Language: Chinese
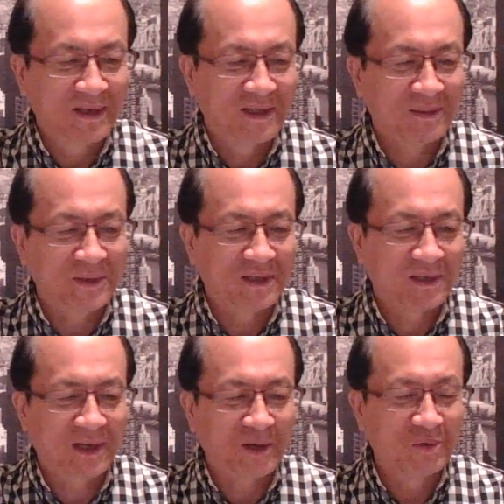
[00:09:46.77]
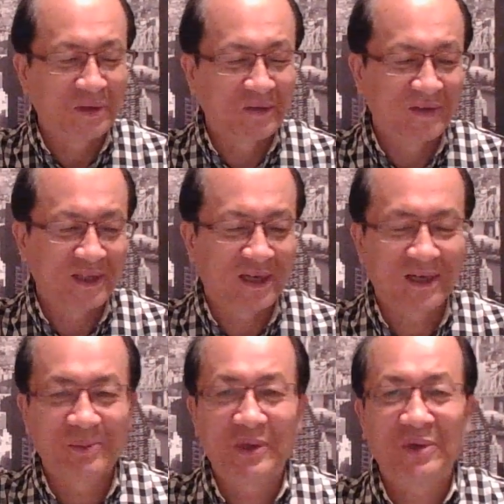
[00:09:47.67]
那么毫无疑问
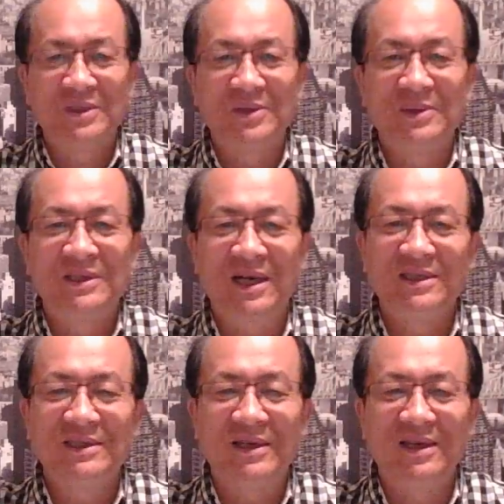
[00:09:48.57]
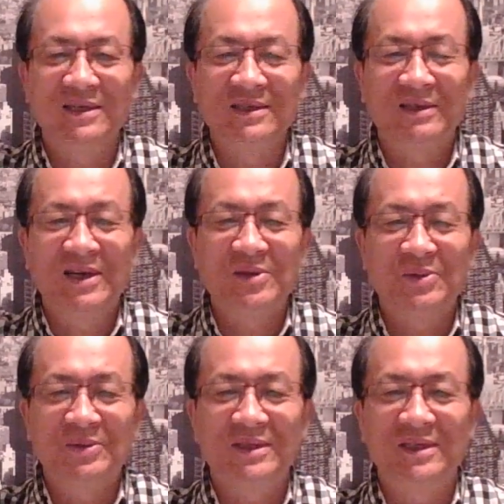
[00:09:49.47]
啊，朴槿惠这个案件呢，也带
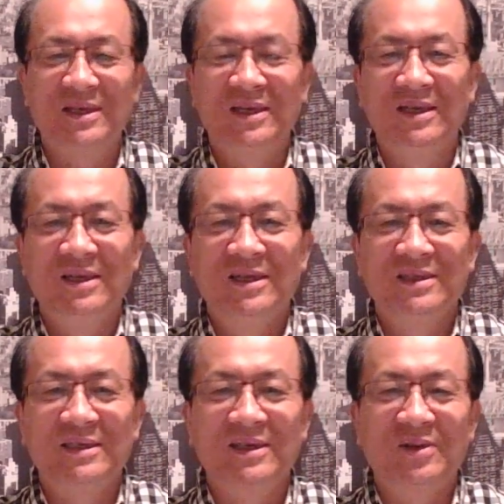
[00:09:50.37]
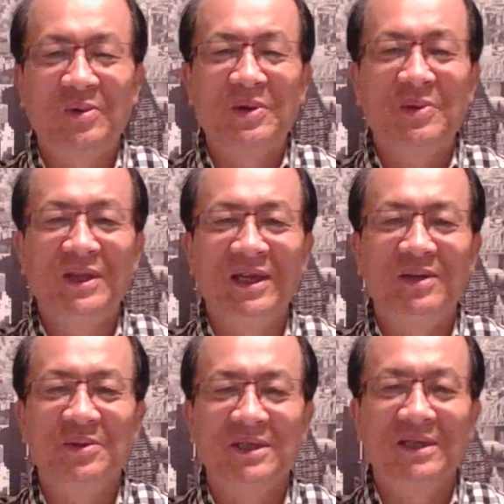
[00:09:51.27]
有这个。这个官员内
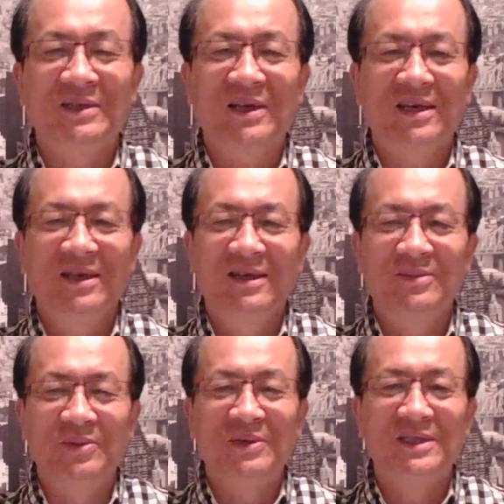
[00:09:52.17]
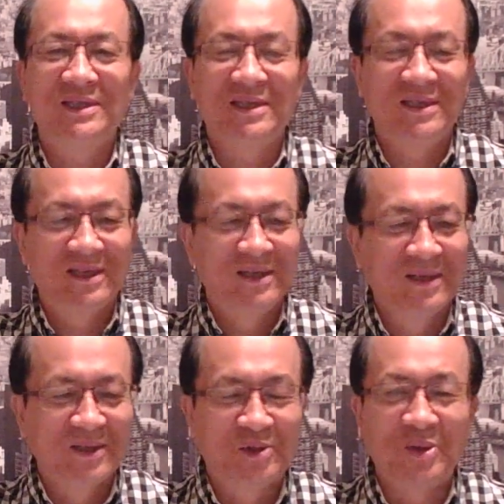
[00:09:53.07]
斗的色彩，无论是
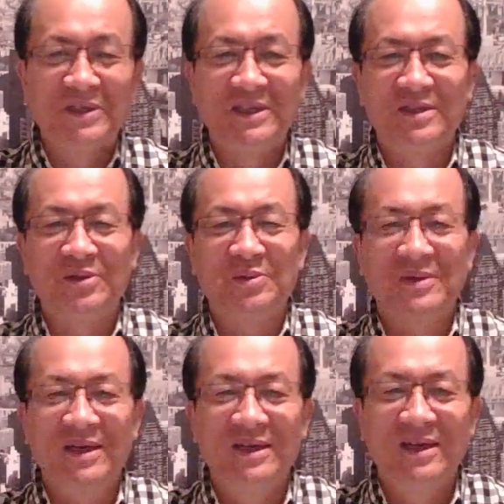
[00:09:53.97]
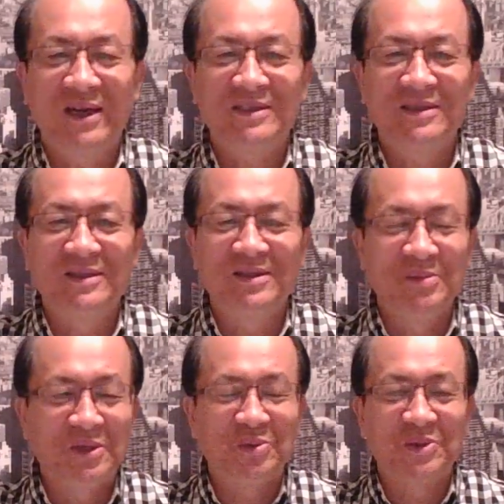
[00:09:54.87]
专制制度啊，还是
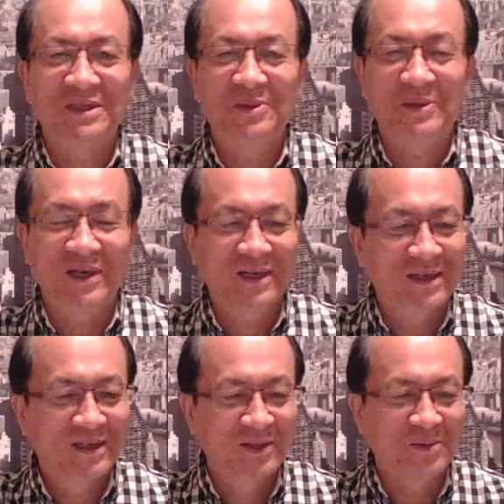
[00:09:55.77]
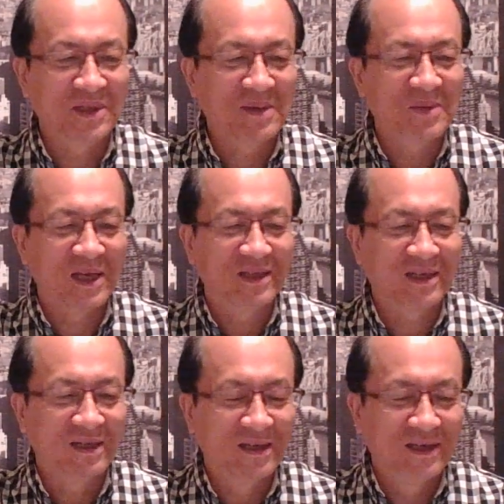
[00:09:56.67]
民主制度啊，都难免
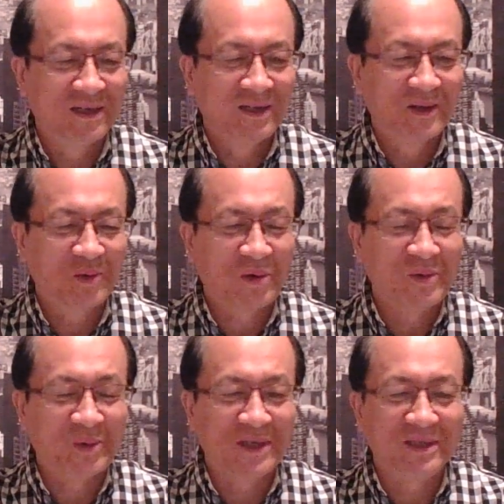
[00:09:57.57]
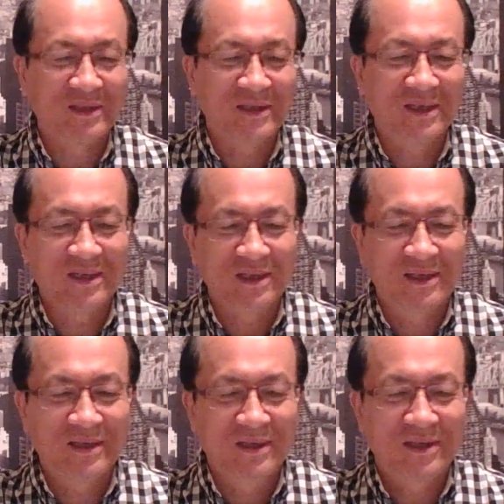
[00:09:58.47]
呢官员这个
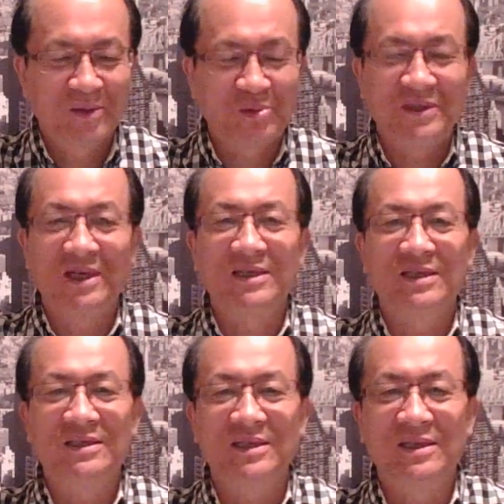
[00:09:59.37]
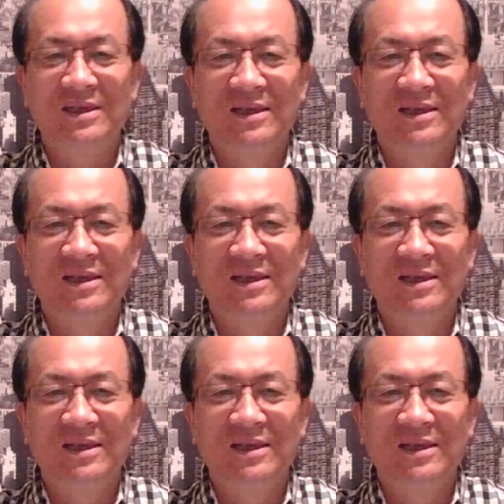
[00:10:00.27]
互相的这个